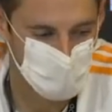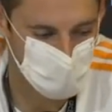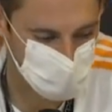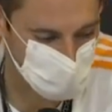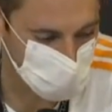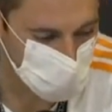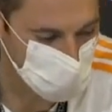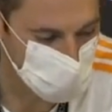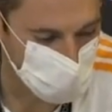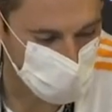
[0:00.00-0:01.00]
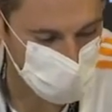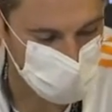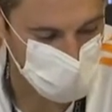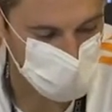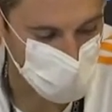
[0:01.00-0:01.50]
Pues lo primero, intentar
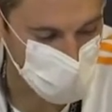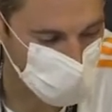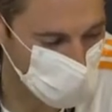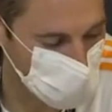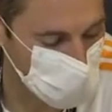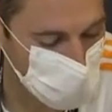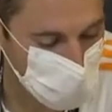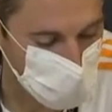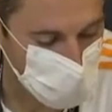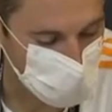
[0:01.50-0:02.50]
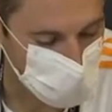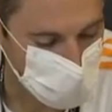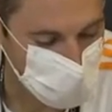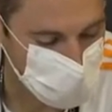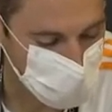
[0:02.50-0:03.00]
descansar un poco para mañana
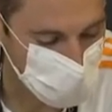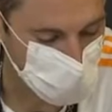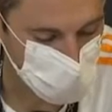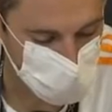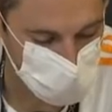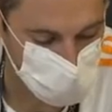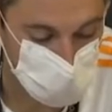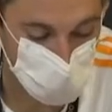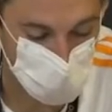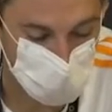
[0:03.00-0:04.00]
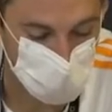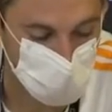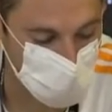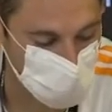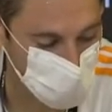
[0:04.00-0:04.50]
estar lo más fresco
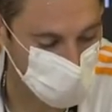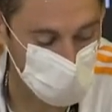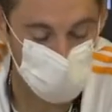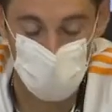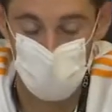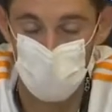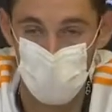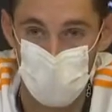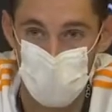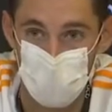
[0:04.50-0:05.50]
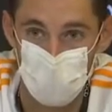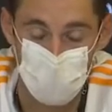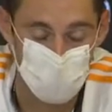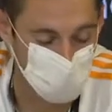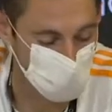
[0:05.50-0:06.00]
posible, porque es un equipo que
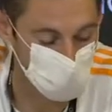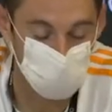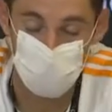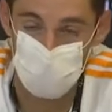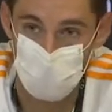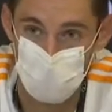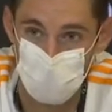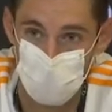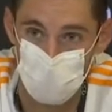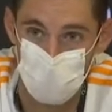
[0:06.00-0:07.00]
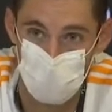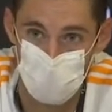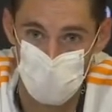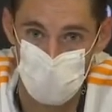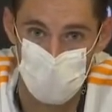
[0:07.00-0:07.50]
muy físico,
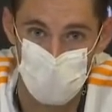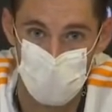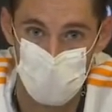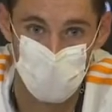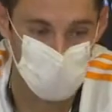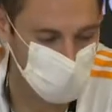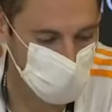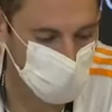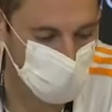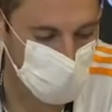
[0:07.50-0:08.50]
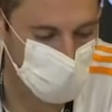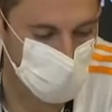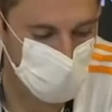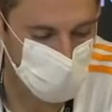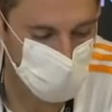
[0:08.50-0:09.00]
eh, que no te
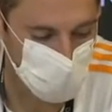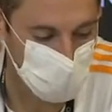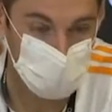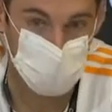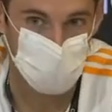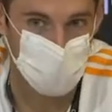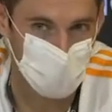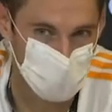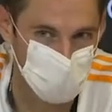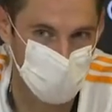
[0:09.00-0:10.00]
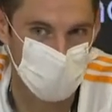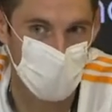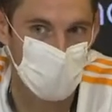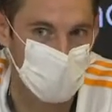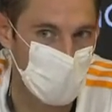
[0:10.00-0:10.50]
deja respirar, porque
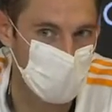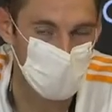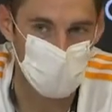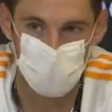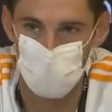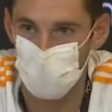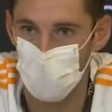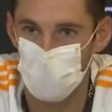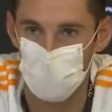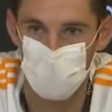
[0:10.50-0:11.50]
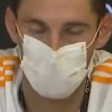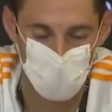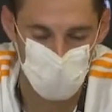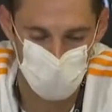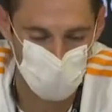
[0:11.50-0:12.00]
te aprieta todo el campo,
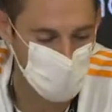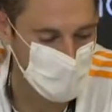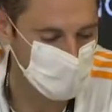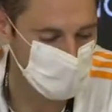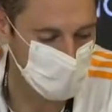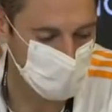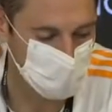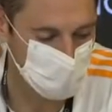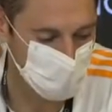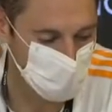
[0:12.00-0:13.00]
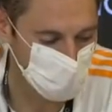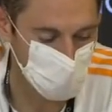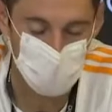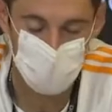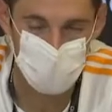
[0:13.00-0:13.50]
campo tienen gente muy
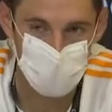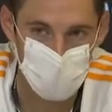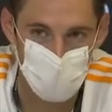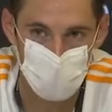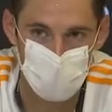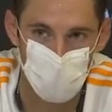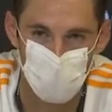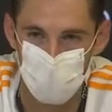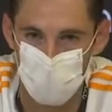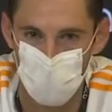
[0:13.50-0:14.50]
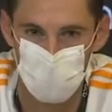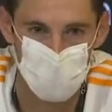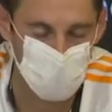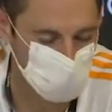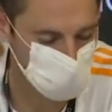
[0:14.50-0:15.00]
atlética, cambian
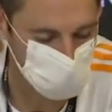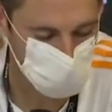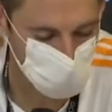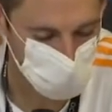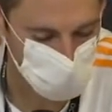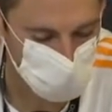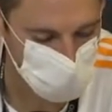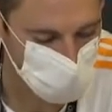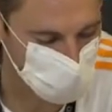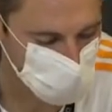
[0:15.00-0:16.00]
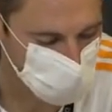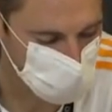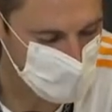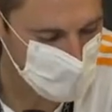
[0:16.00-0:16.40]
en todos los bloqueos directos.